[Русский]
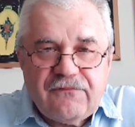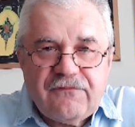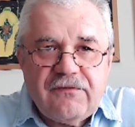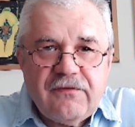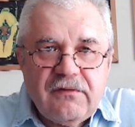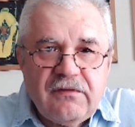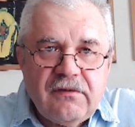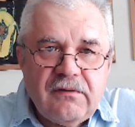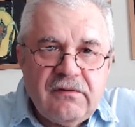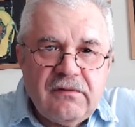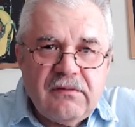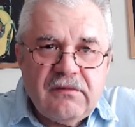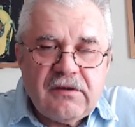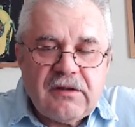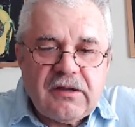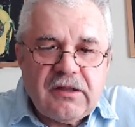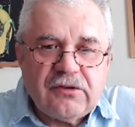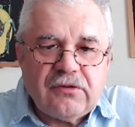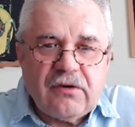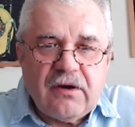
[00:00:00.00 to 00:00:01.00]
э,
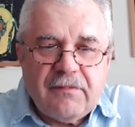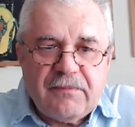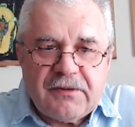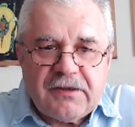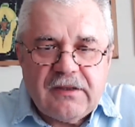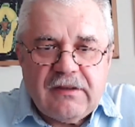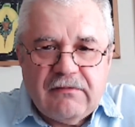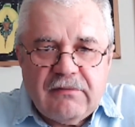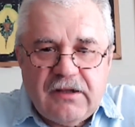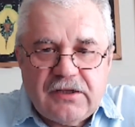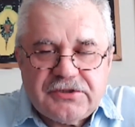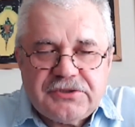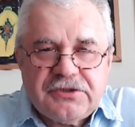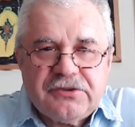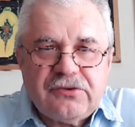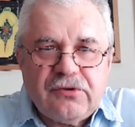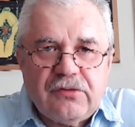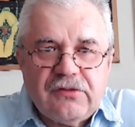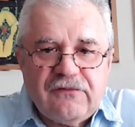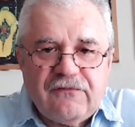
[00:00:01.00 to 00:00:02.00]
который продавал
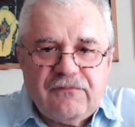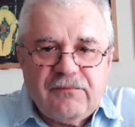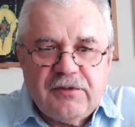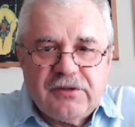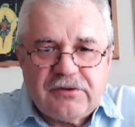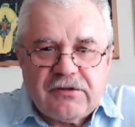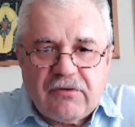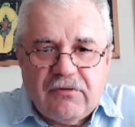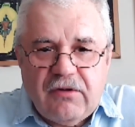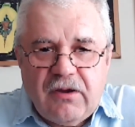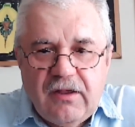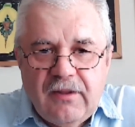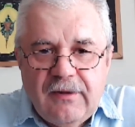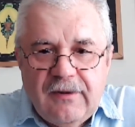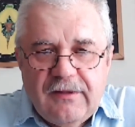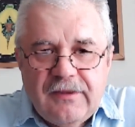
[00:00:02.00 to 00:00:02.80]
жетоны в метро,